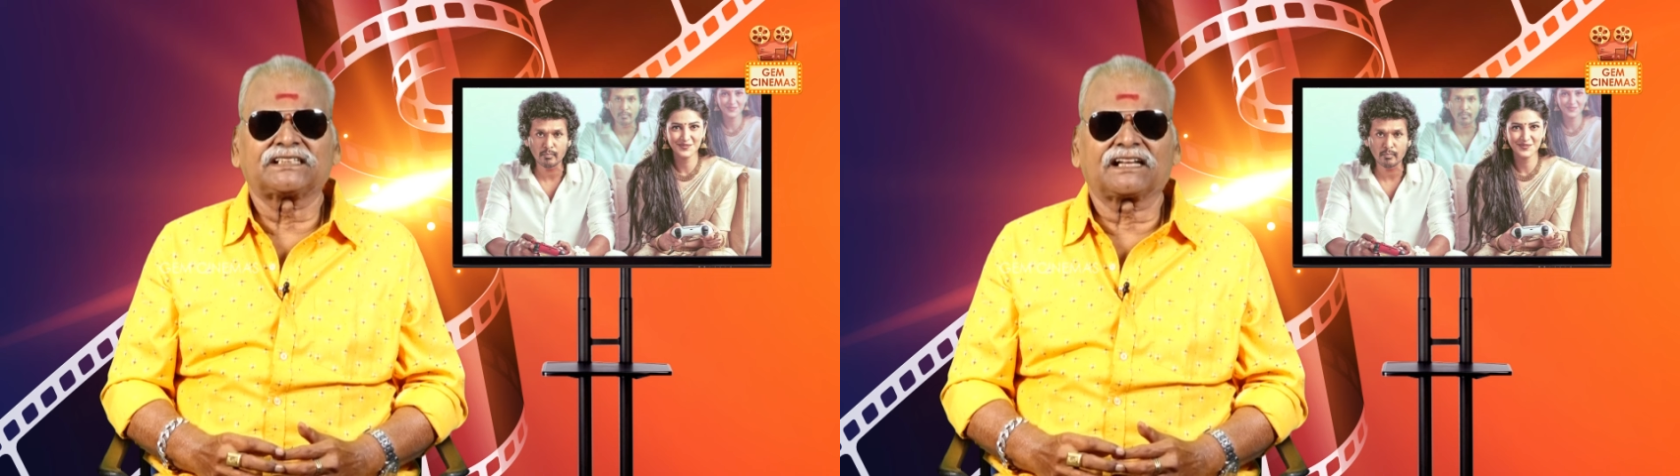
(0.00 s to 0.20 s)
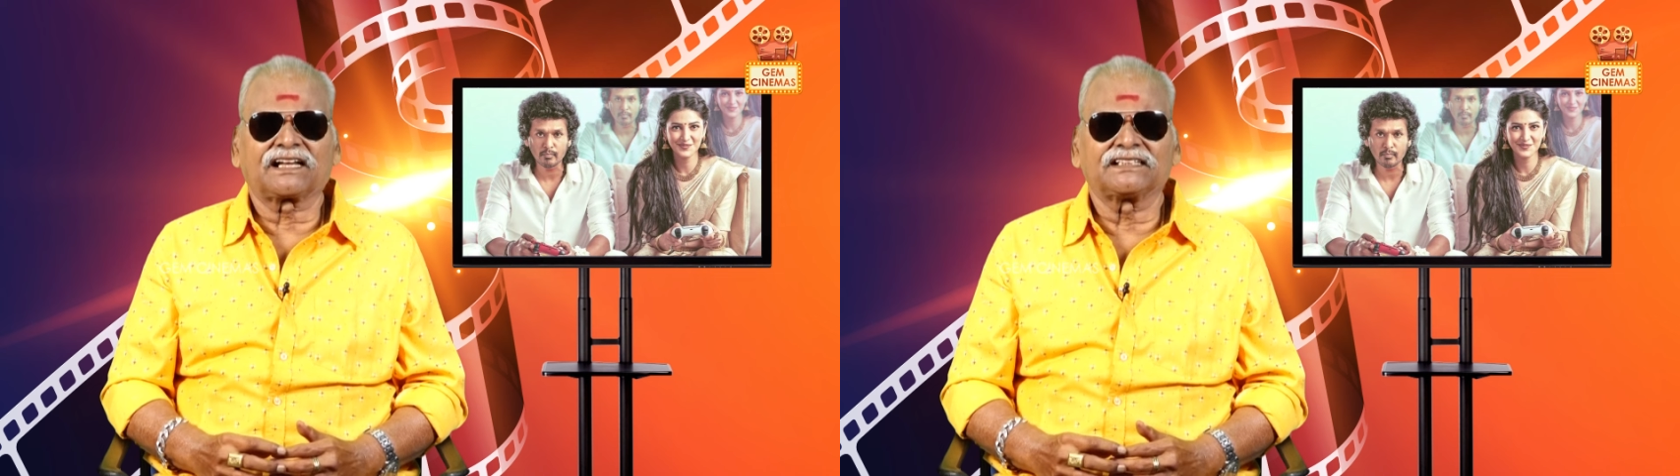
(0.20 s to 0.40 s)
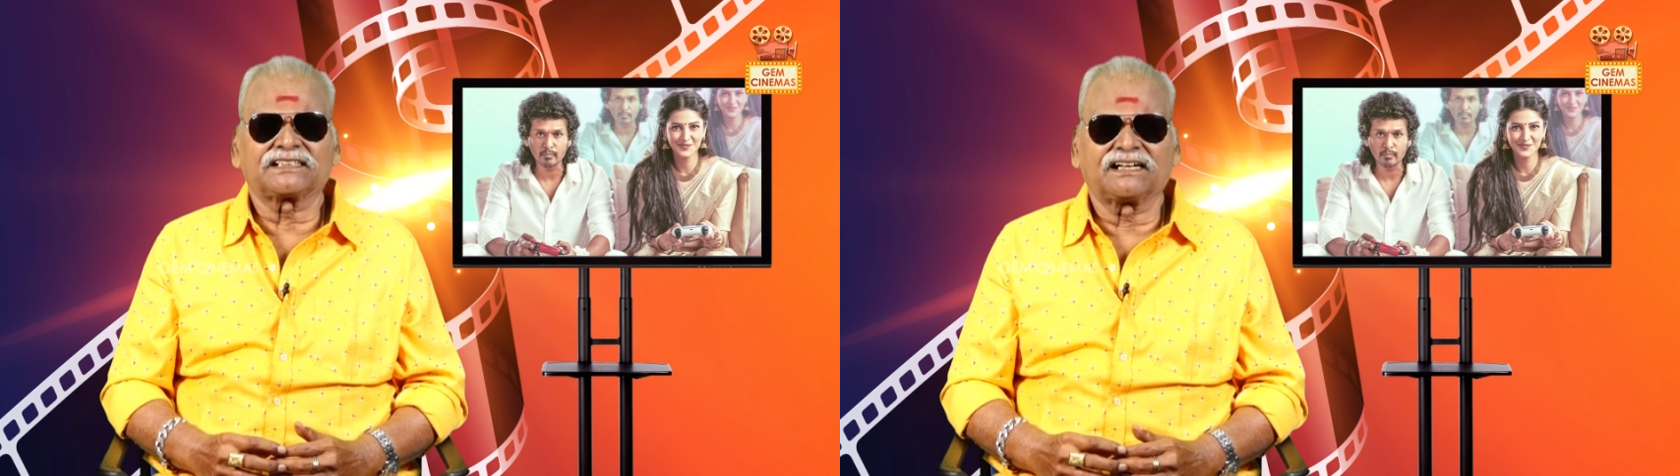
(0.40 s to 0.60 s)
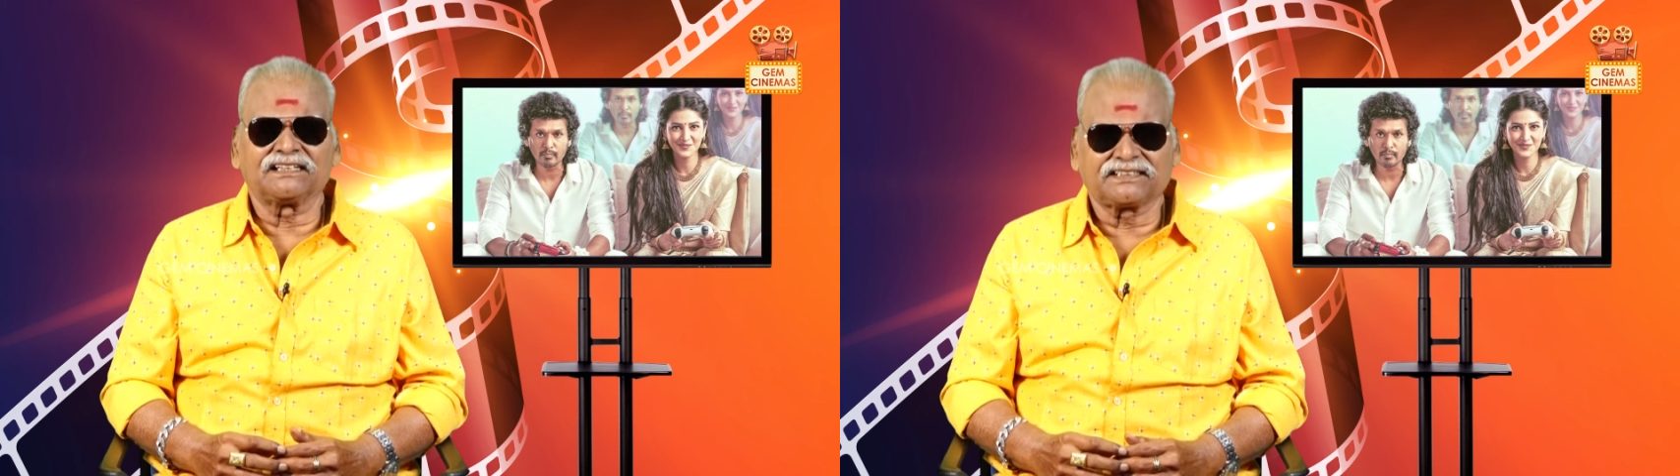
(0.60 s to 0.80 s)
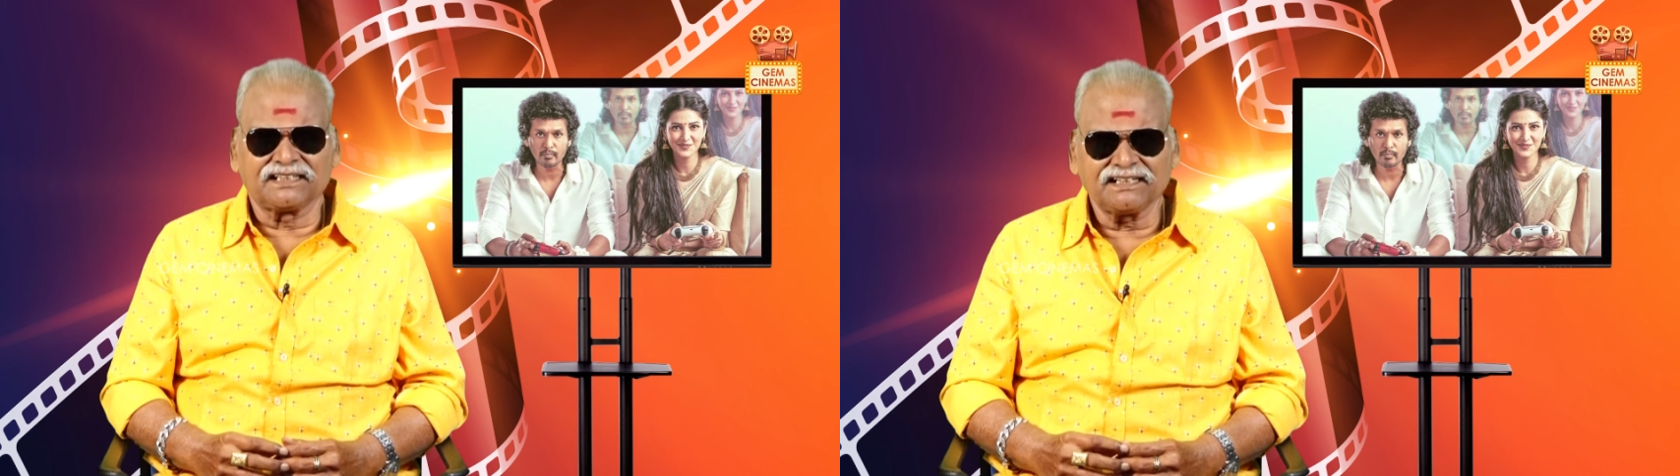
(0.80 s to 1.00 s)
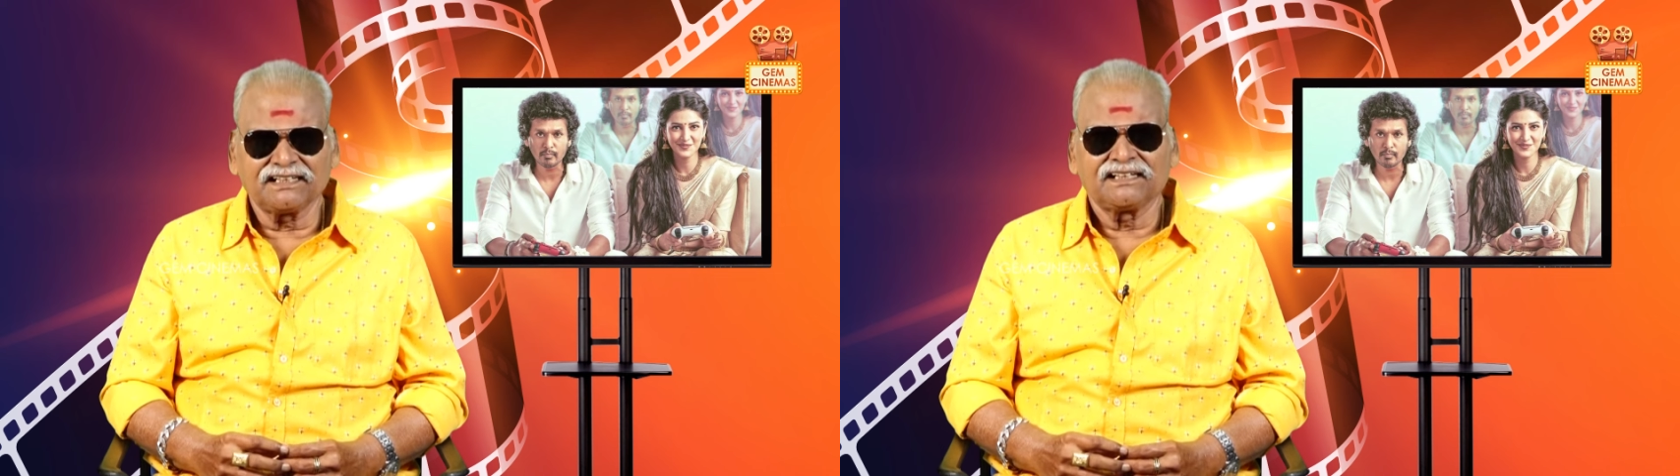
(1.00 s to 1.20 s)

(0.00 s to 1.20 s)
கனராஜ் களத்தில்